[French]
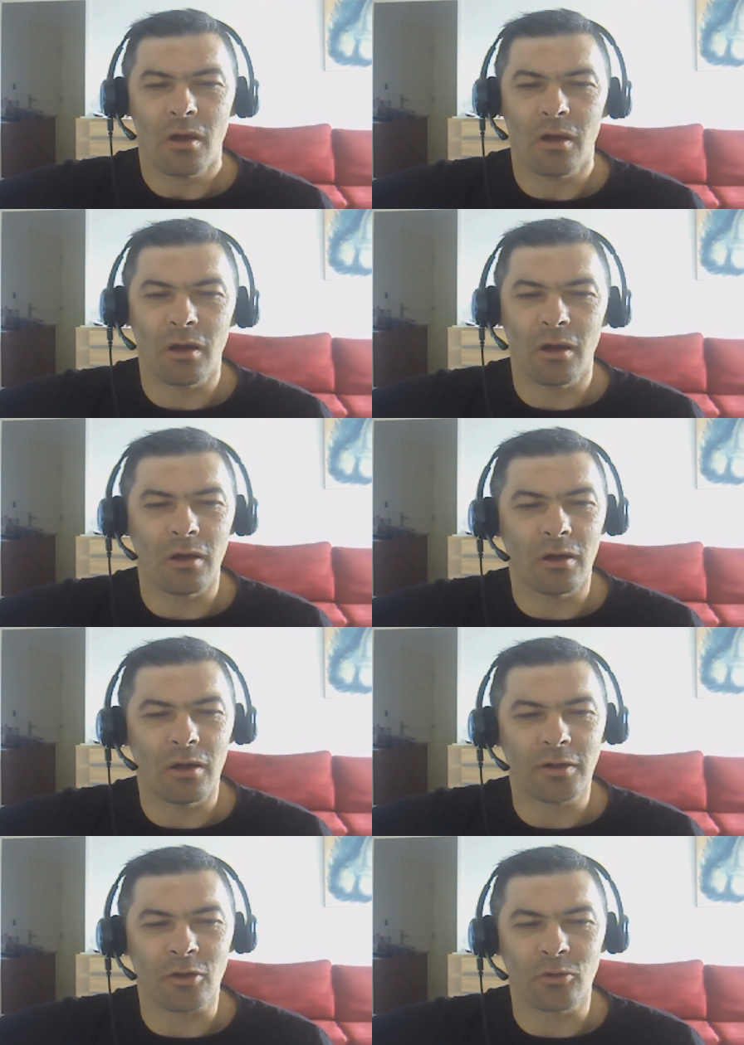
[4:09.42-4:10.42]

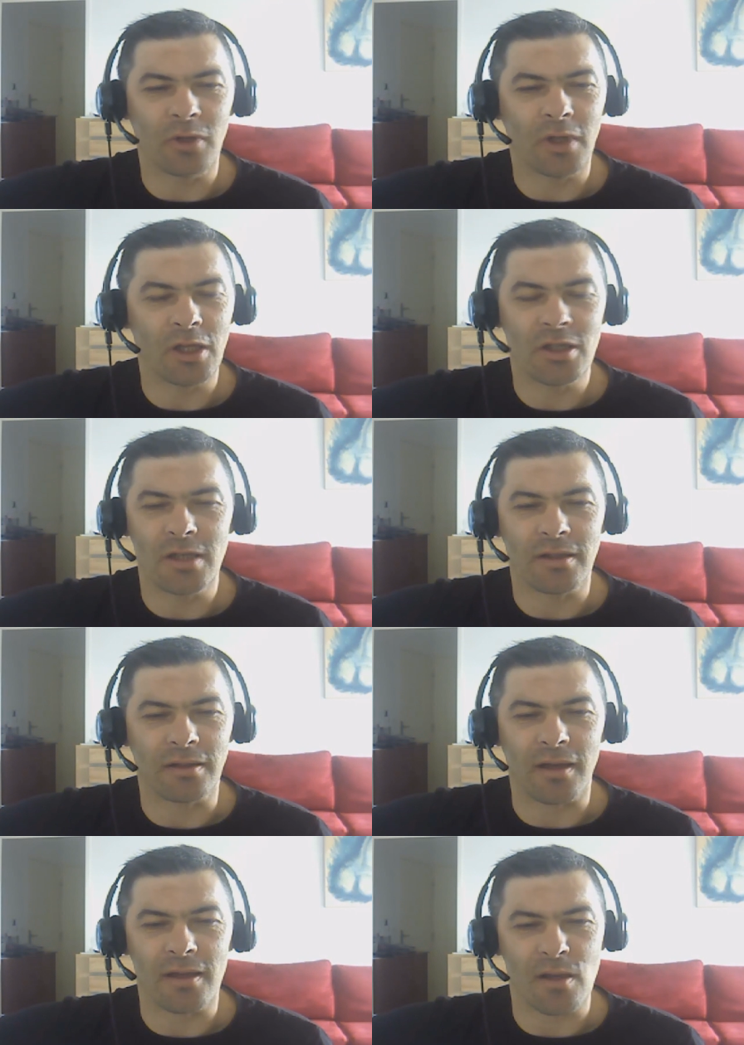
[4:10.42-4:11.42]
euh, étant donné que j'ai été
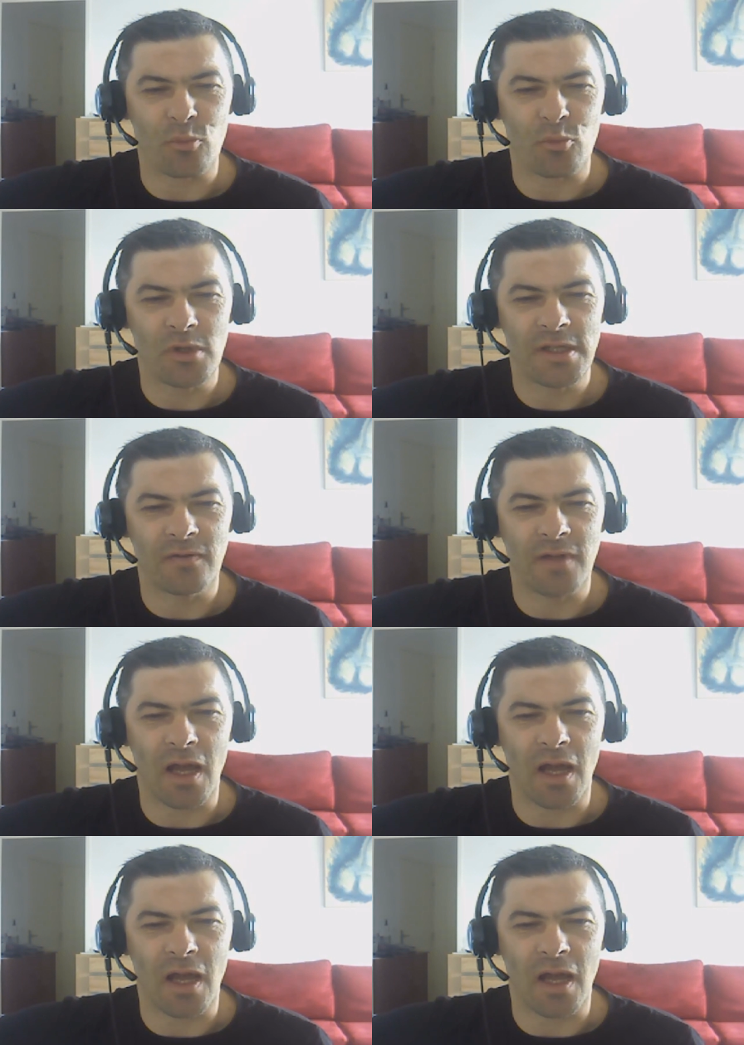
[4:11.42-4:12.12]
très impulsif